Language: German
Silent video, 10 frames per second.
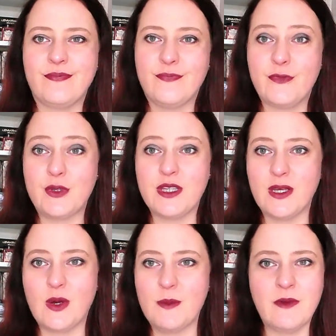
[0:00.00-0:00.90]
Würde den
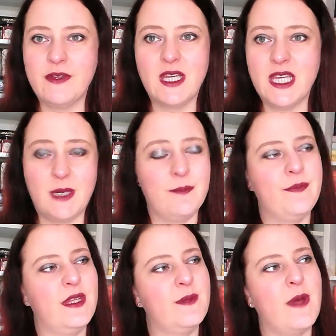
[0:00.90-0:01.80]
auch immer wieder nehmen.
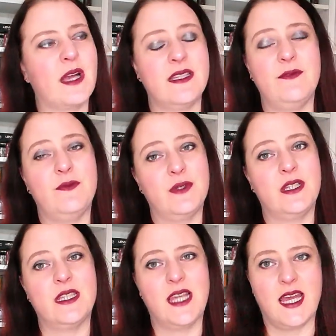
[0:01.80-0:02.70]
Ich mag den
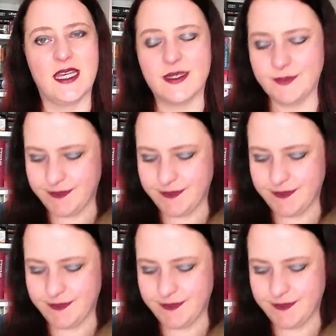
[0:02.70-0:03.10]
wirklich gerne.